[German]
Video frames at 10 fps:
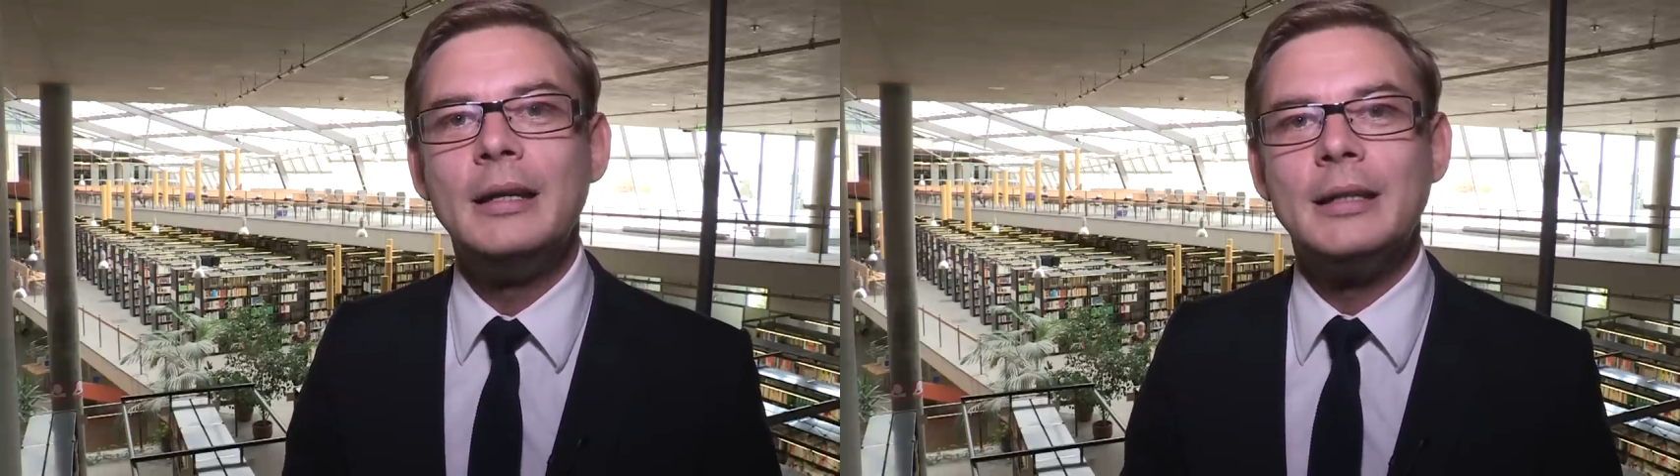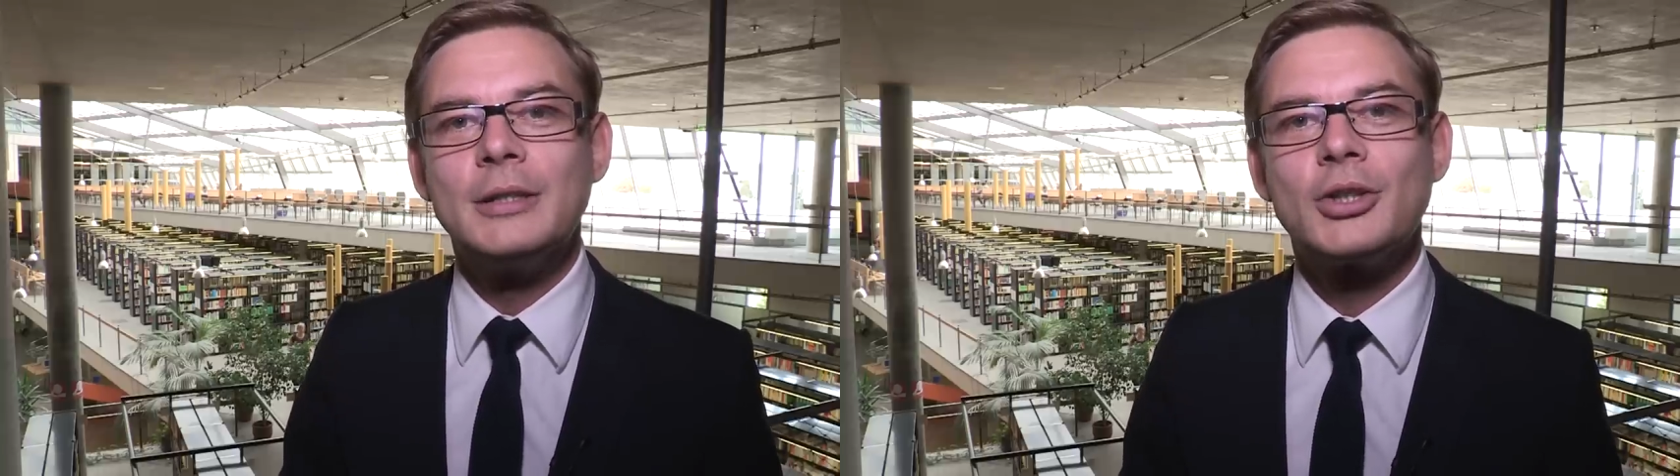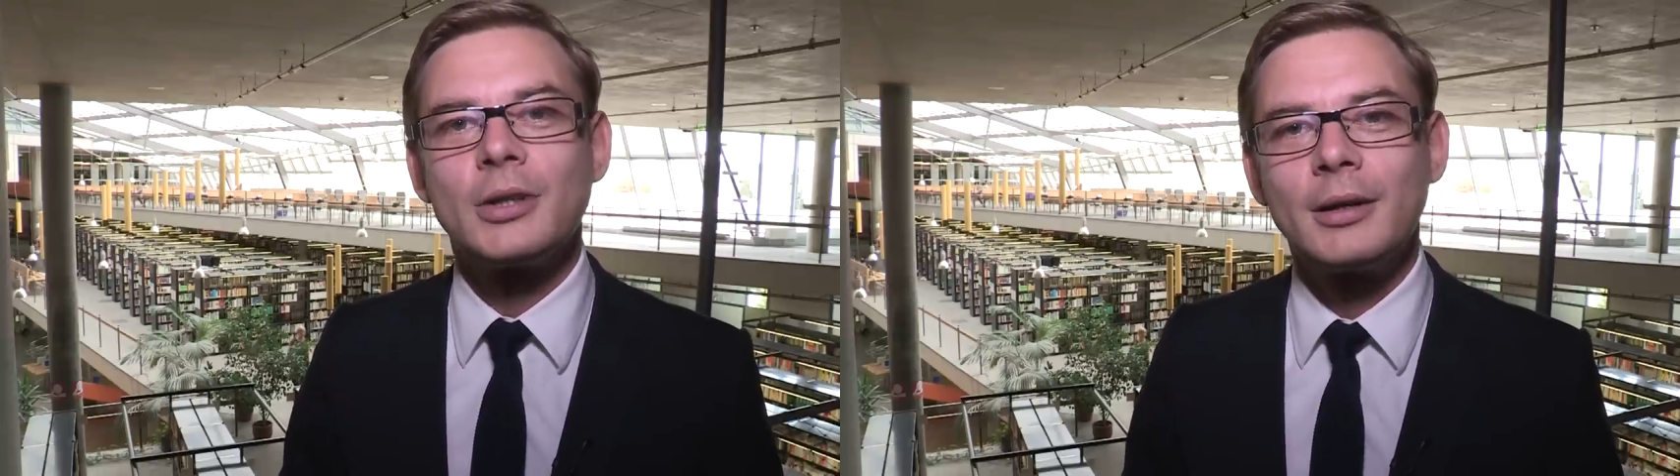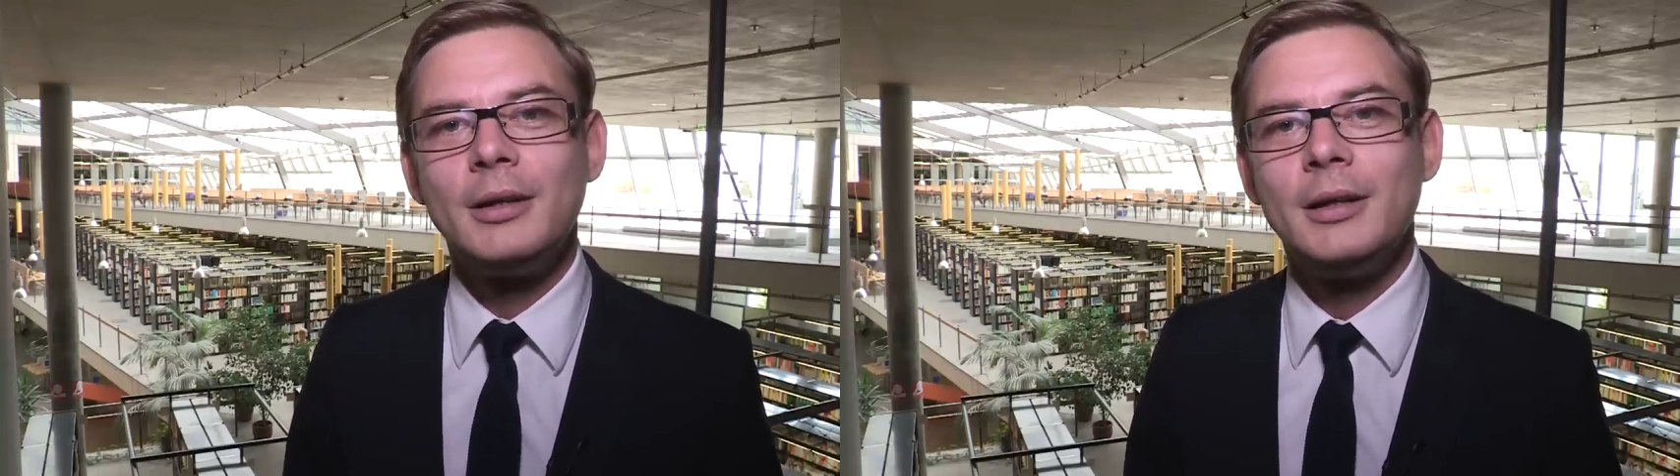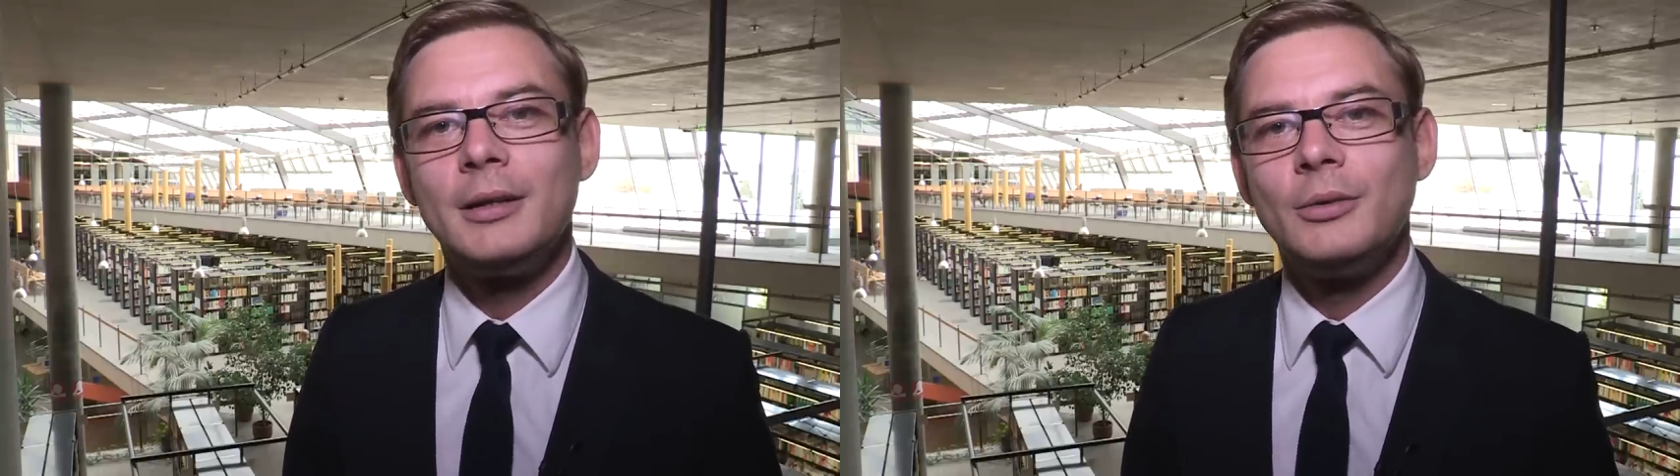Jens
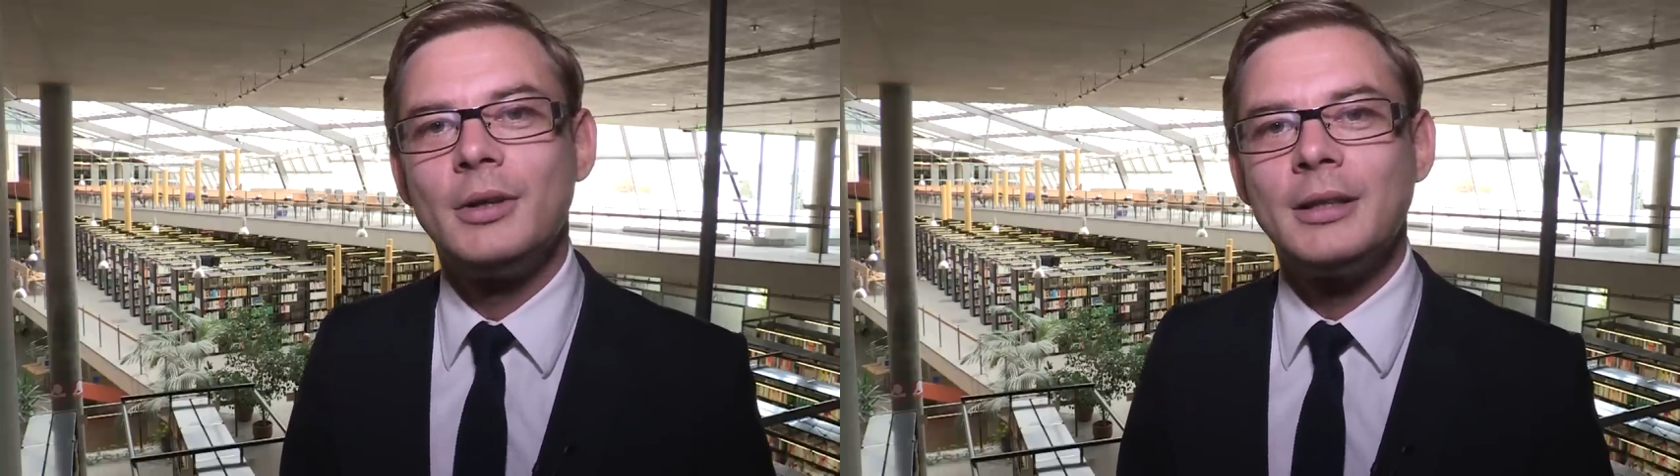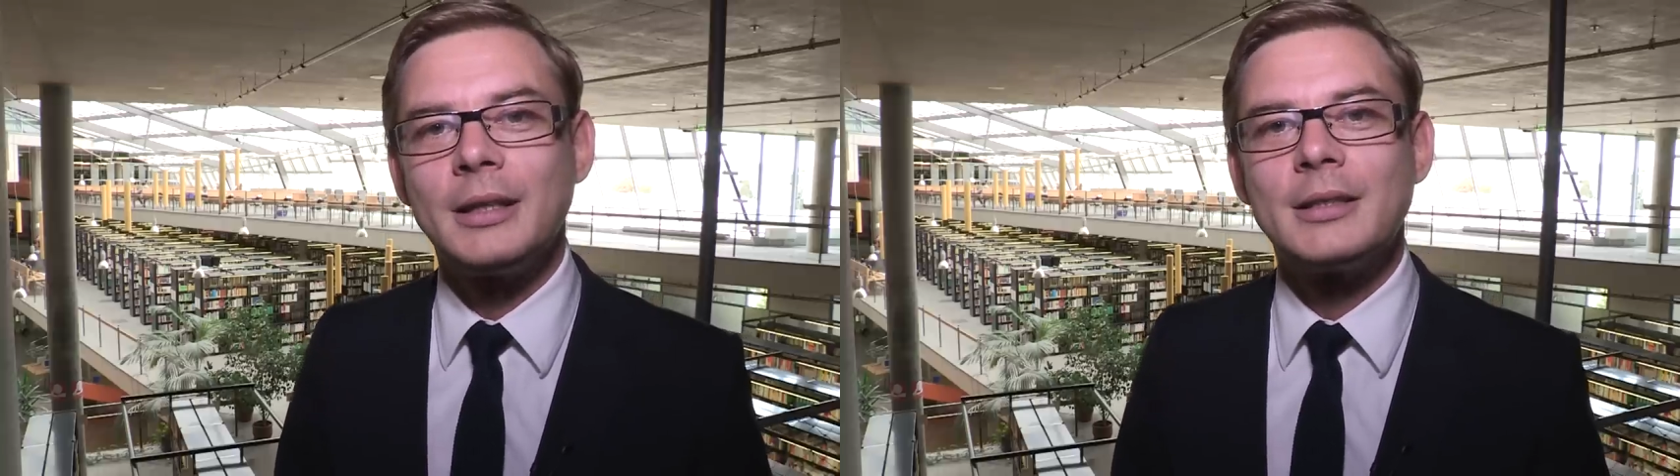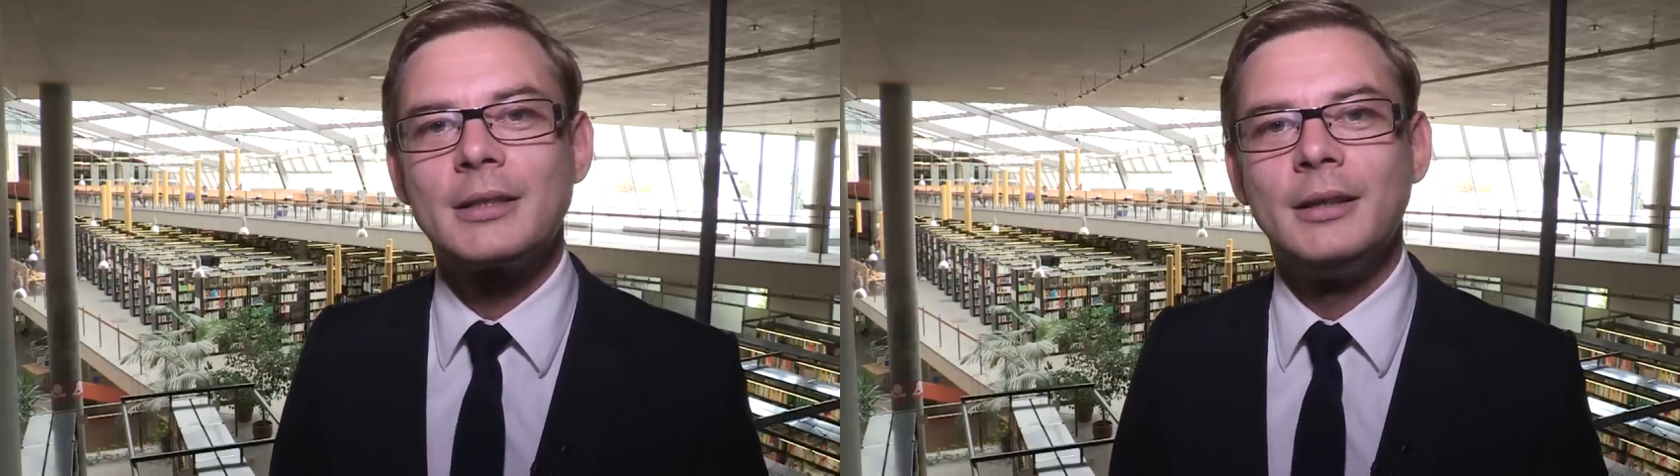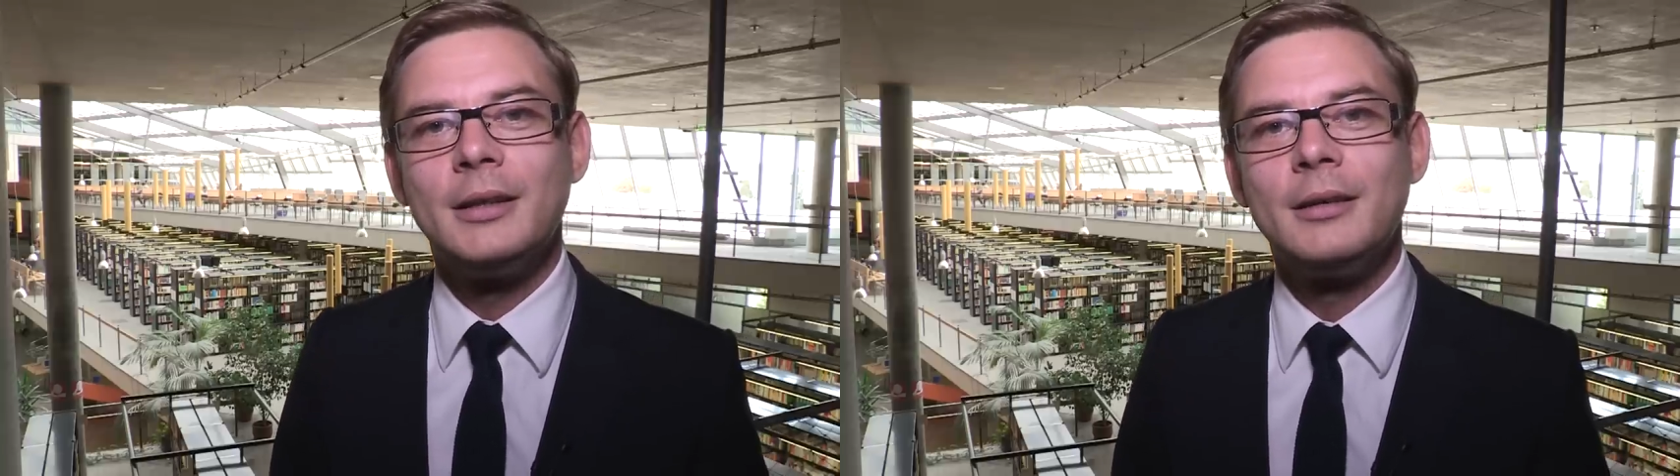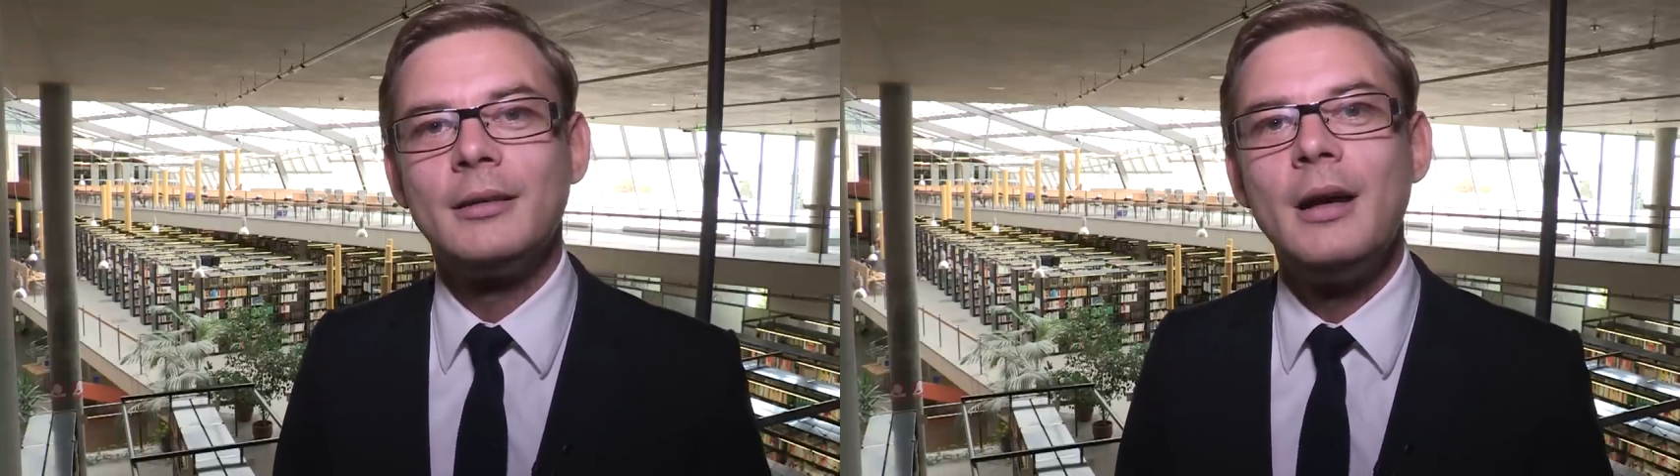Strackeljan und Andreas
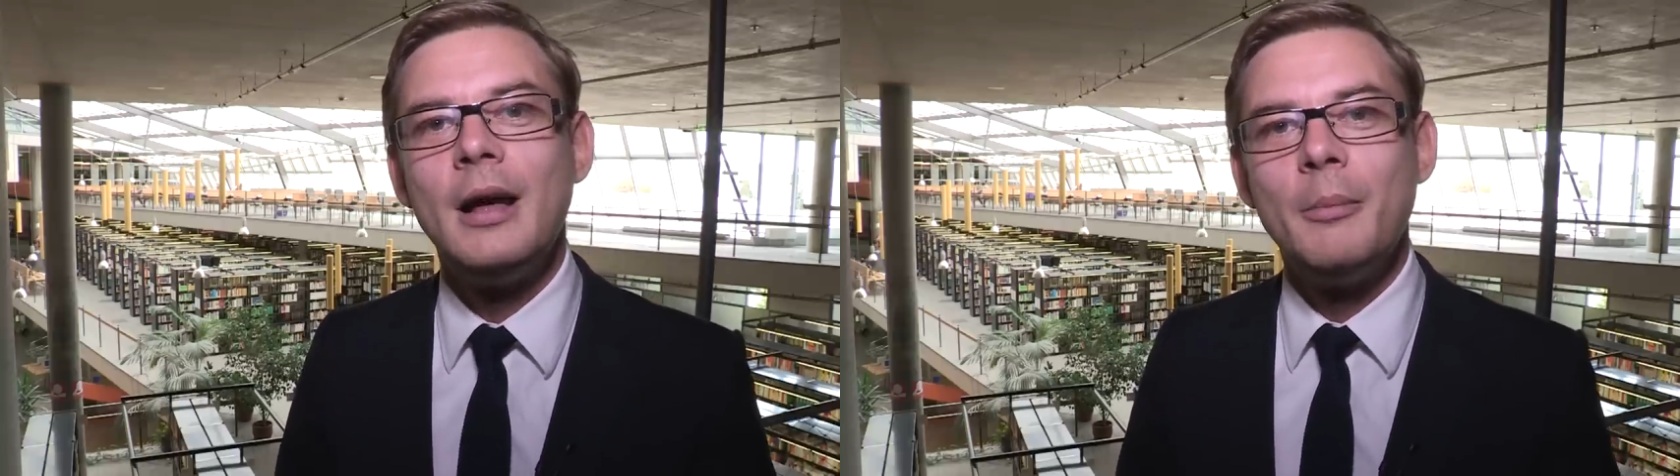Geiger,